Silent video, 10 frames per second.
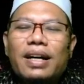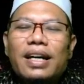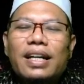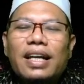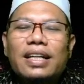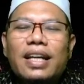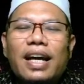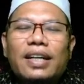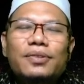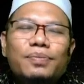makanan
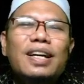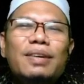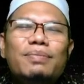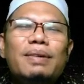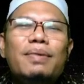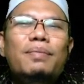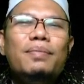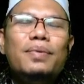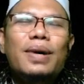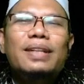yang apa
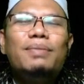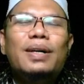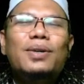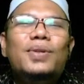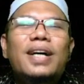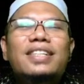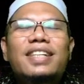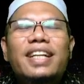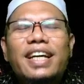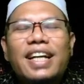membuat menggugah
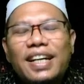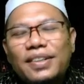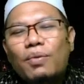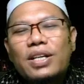selera